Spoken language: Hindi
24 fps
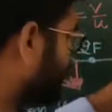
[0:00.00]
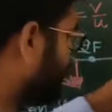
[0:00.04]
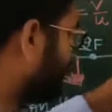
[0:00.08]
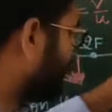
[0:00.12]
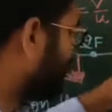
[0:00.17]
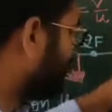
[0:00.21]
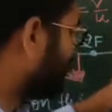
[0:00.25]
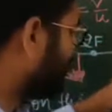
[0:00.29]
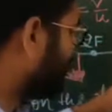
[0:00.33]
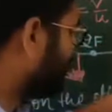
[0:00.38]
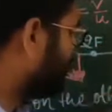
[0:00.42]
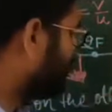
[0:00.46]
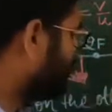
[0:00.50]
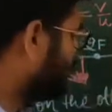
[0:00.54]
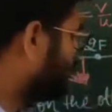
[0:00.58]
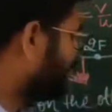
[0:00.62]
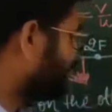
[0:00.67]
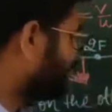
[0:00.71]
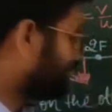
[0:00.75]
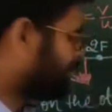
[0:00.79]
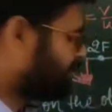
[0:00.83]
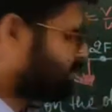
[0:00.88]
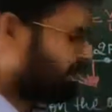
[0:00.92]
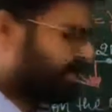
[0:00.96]
आएगा वो
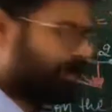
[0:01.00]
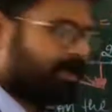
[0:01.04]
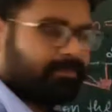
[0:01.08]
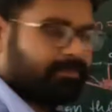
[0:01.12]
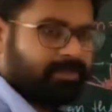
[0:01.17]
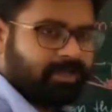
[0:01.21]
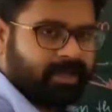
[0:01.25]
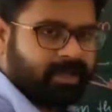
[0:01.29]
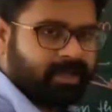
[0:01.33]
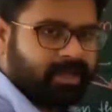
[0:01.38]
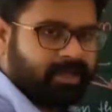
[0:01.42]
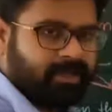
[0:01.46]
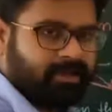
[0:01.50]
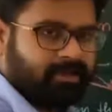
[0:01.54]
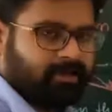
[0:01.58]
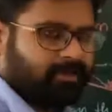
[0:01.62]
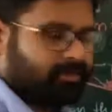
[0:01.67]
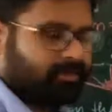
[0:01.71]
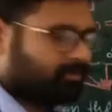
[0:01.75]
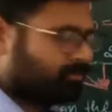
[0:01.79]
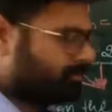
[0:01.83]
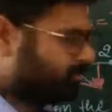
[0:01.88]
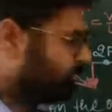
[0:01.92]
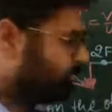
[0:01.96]
एक से कम ही आएगा
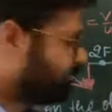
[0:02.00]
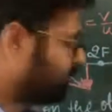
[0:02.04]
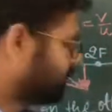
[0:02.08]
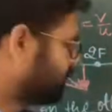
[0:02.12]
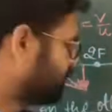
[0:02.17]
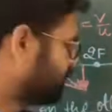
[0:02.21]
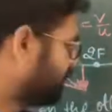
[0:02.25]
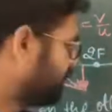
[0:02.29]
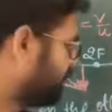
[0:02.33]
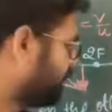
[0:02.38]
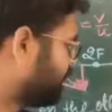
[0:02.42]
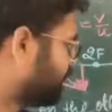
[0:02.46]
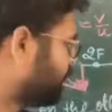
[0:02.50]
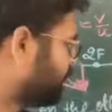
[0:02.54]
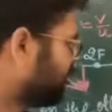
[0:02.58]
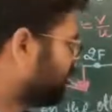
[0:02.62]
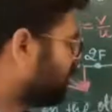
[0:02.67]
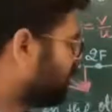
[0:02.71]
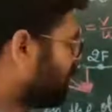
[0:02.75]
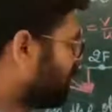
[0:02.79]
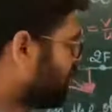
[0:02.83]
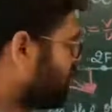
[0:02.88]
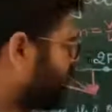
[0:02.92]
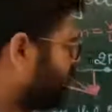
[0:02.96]
ठीक है
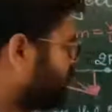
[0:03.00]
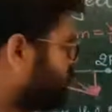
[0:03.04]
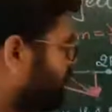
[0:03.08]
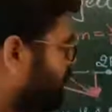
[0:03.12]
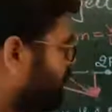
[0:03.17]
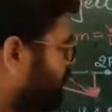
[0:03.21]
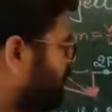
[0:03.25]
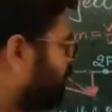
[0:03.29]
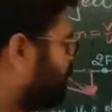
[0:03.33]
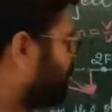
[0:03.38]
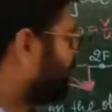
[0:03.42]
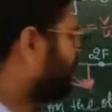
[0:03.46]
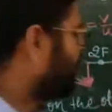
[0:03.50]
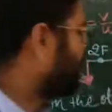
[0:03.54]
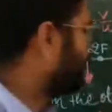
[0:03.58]
तो ये अपने